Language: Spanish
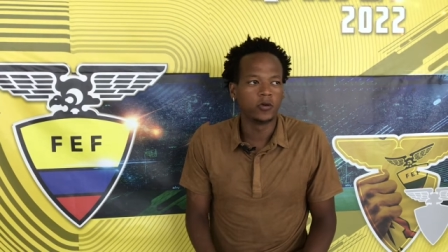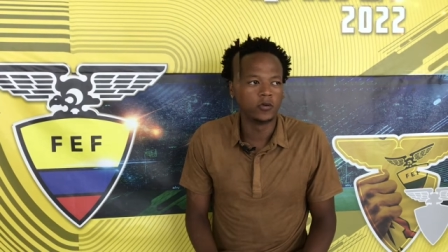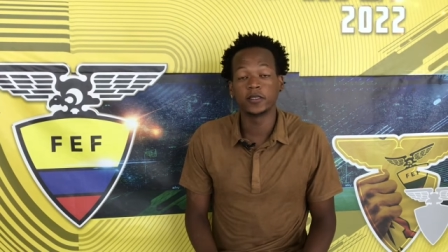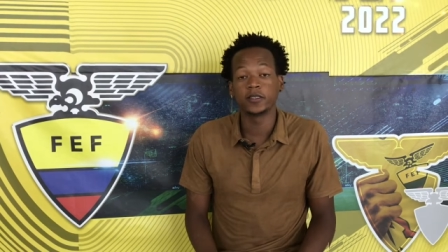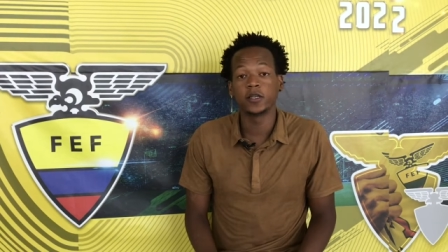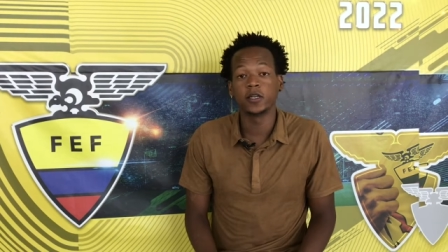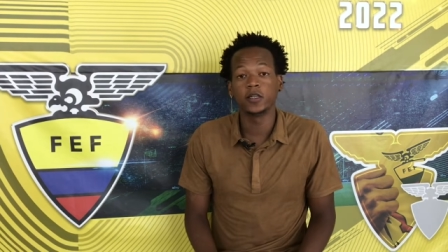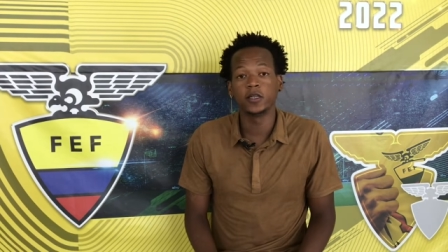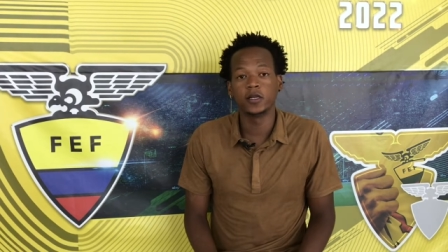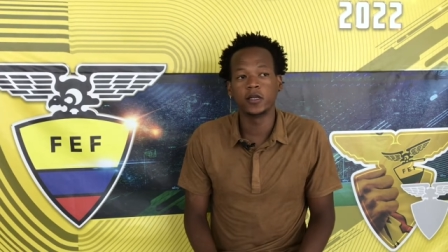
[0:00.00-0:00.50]
Esas
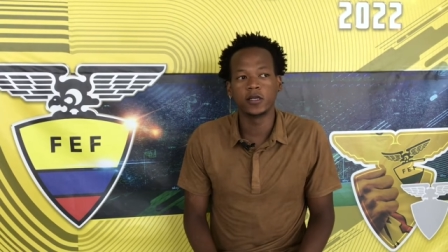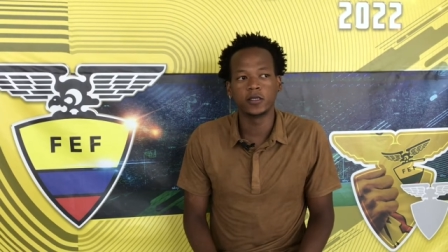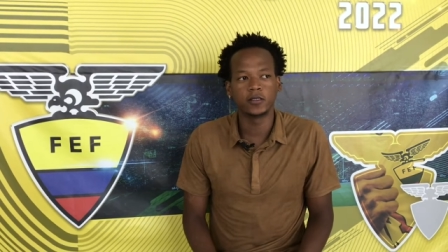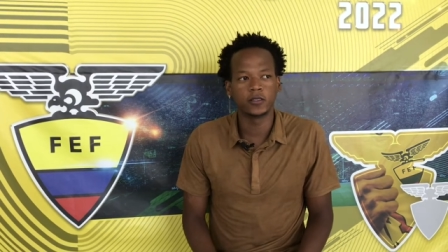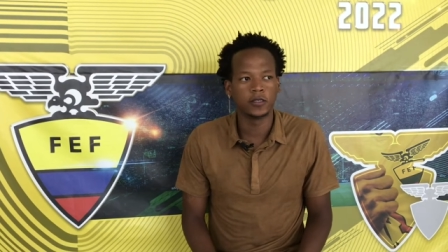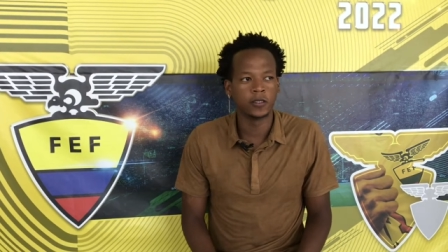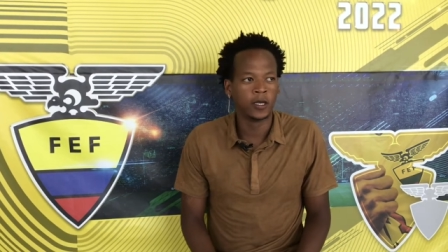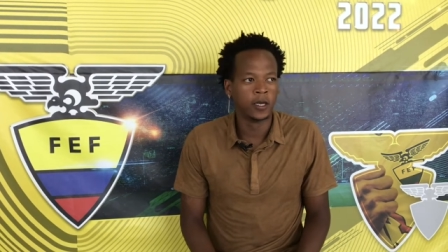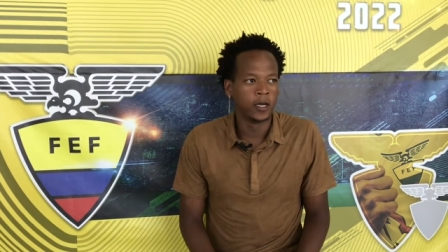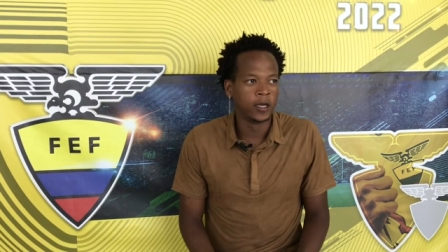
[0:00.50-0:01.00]

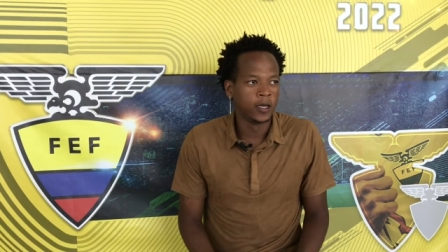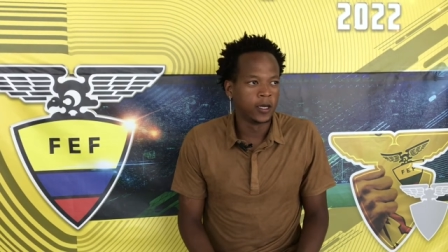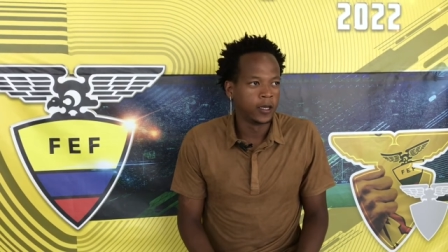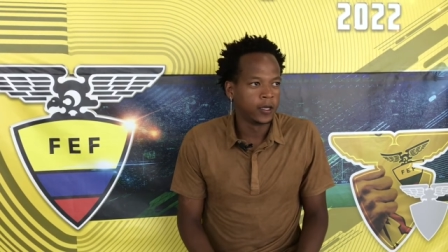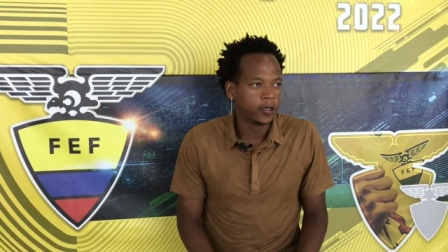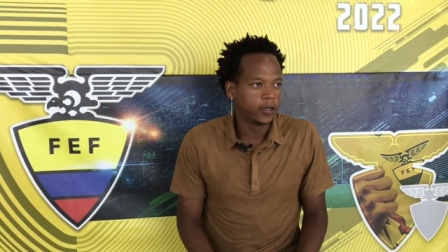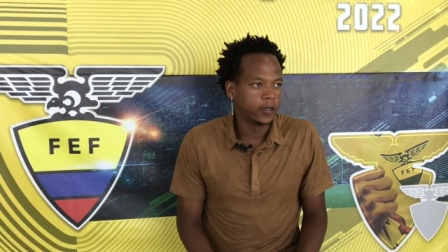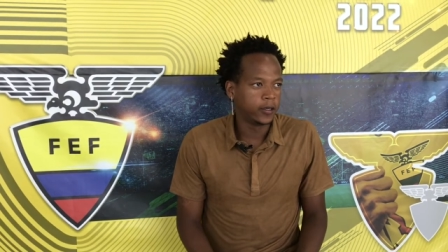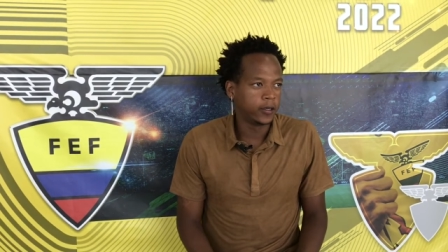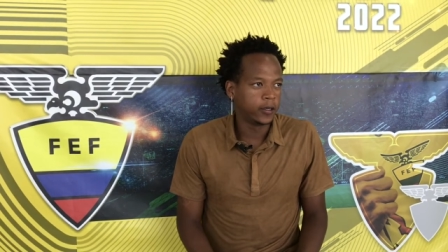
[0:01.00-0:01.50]
críticas
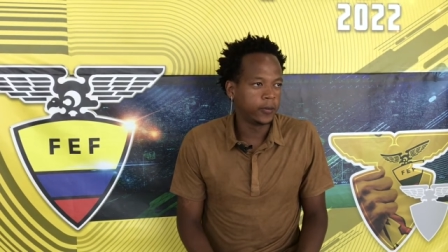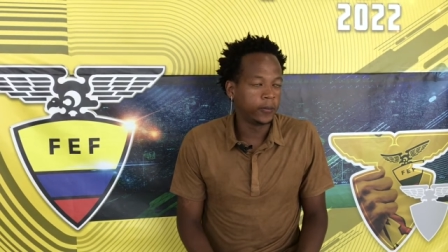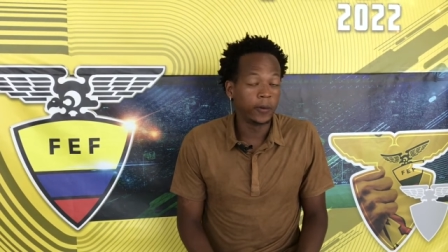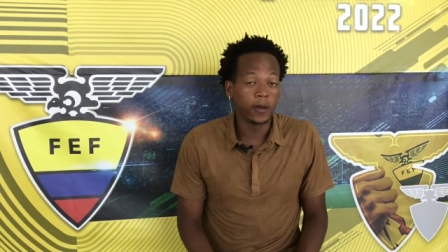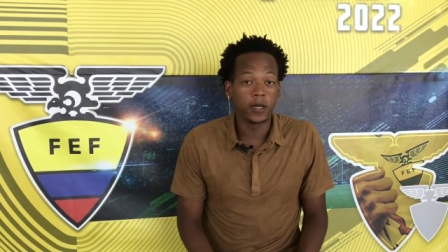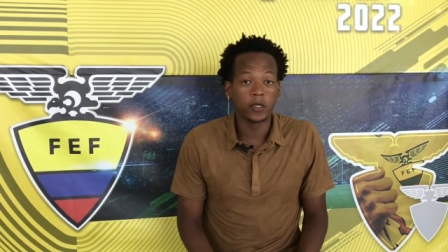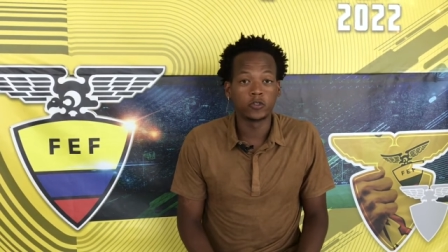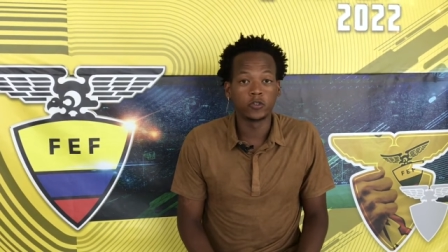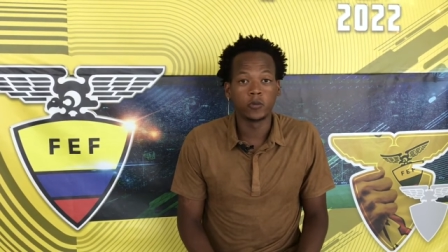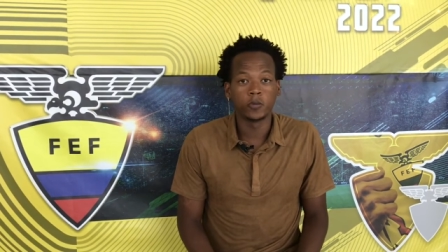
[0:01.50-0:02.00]
eh, me
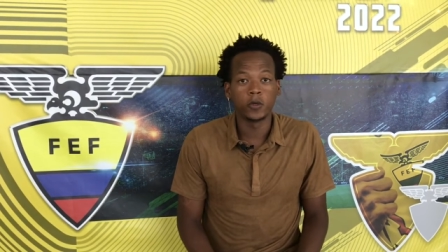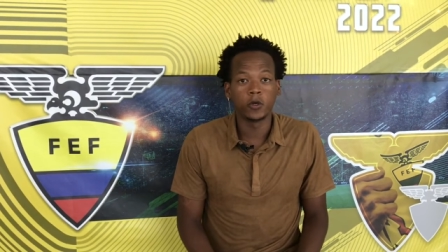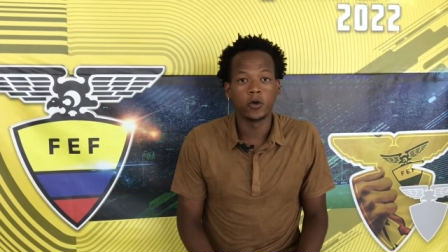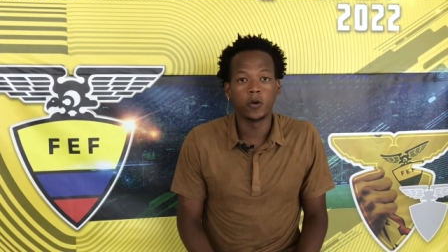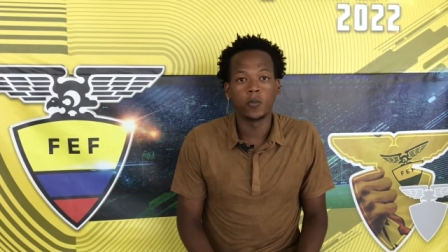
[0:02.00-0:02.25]
las tomé